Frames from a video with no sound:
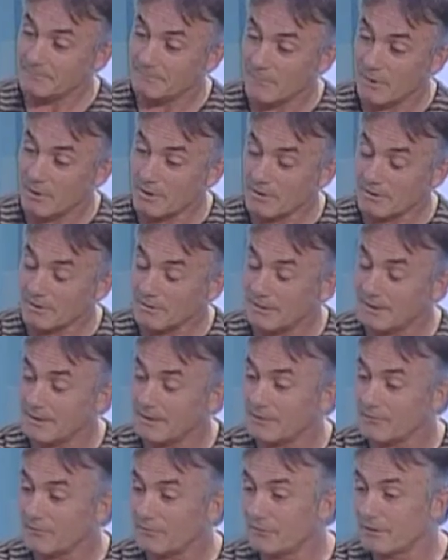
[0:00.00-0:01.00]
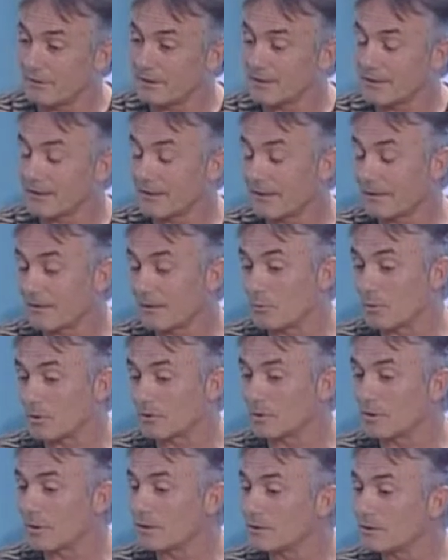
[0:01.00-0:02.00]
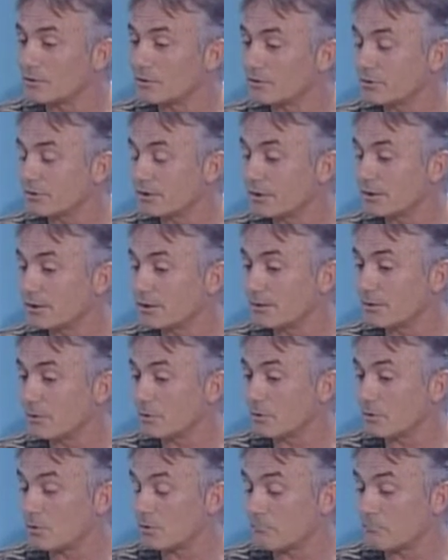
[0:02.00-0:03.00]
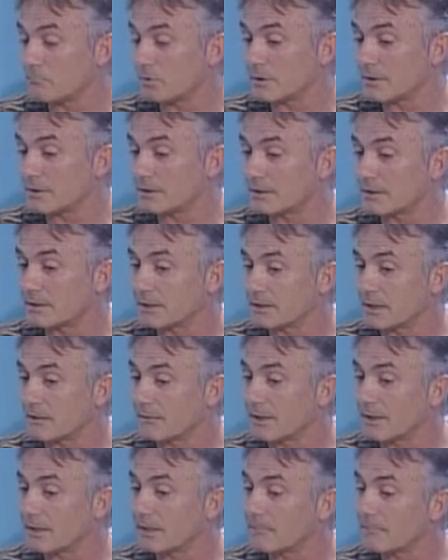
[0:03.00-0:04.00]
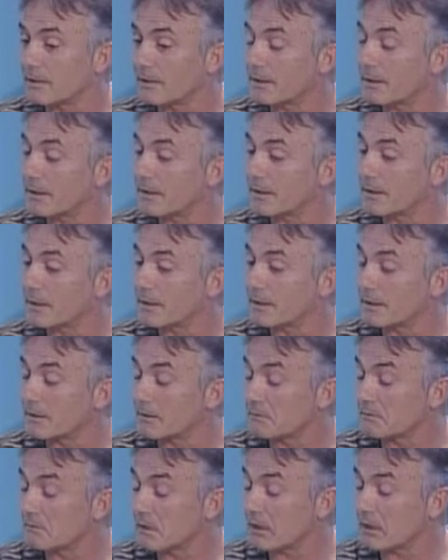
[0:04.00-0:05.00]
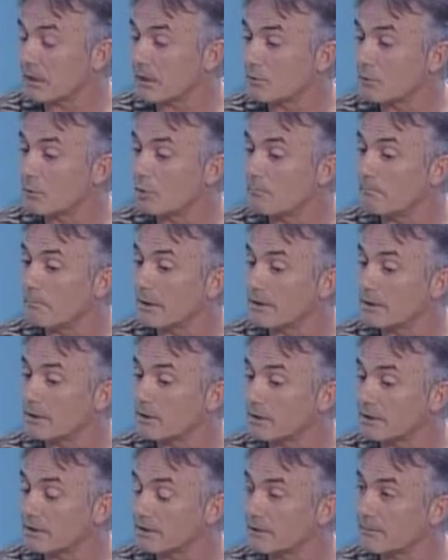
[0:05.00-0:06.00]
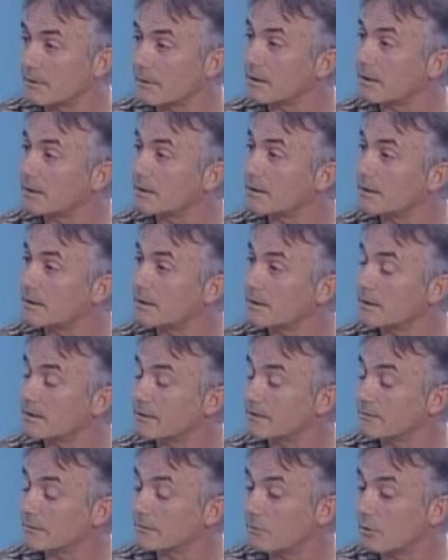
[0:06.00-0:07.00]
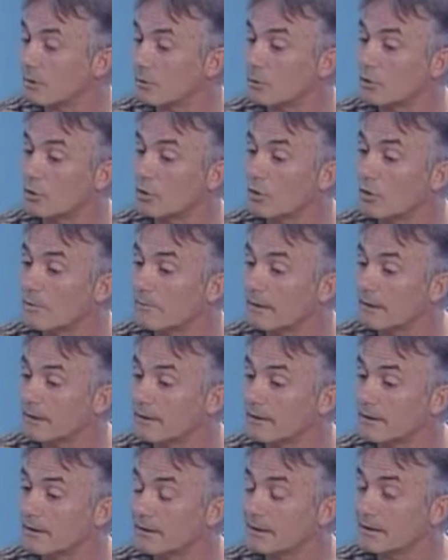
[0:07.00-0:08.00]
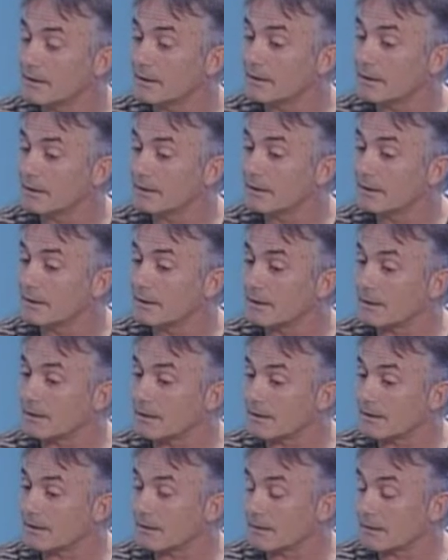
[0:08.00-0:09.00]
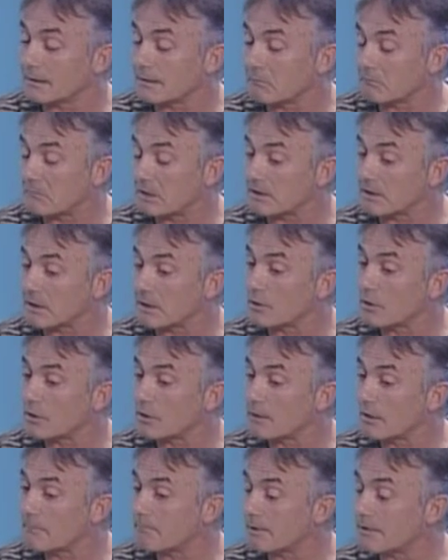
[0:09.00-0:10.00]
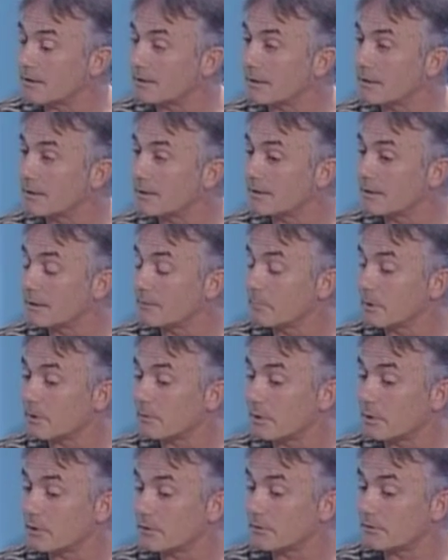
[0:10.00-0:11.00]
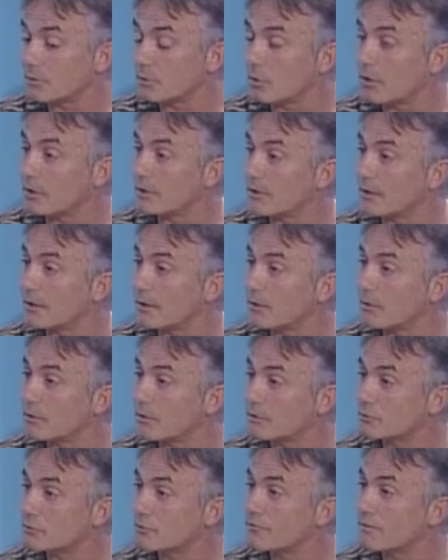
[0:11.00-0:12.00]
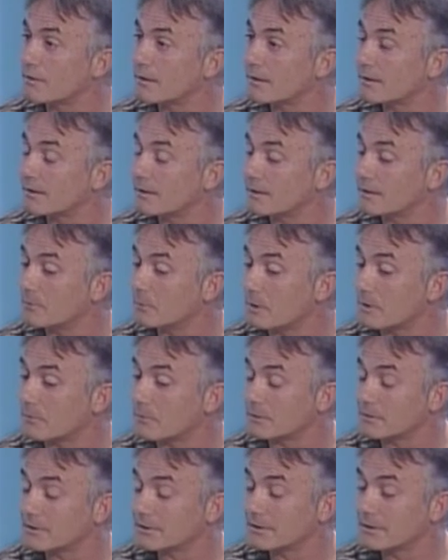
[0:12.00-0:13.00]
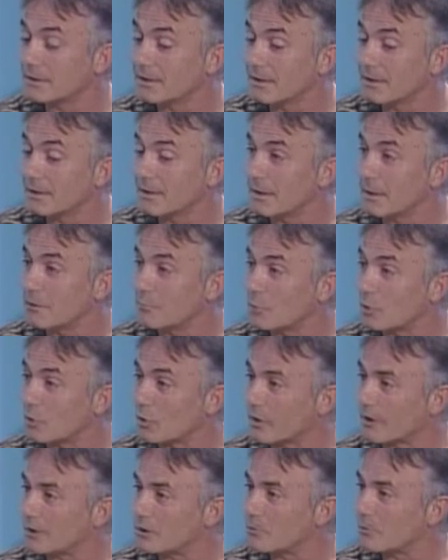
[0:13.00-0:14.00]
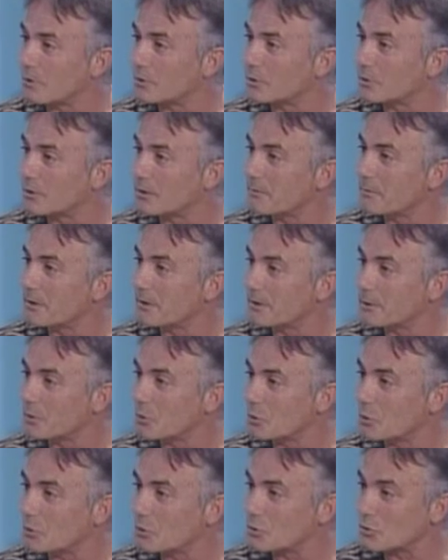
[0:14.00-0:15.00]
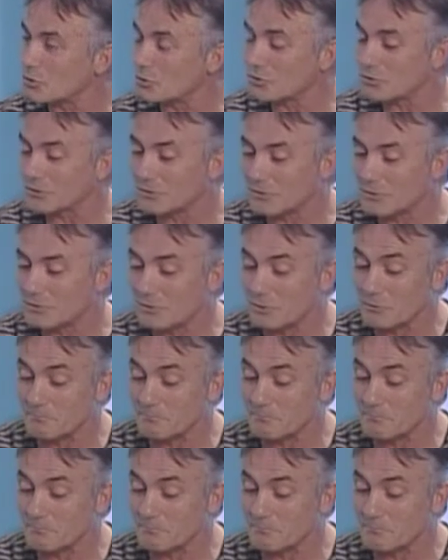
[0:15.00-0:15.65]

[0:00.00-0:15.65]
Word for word: bueno, eh, fui hace cuatro años y luego pues eh, trabajé para que dejara un compañero que estaba, eh, fue Julio Gómez, que se quedó de presidente, pero bueno, no ha llegado a su fin y bueno, pues hemos retomado otra vez los,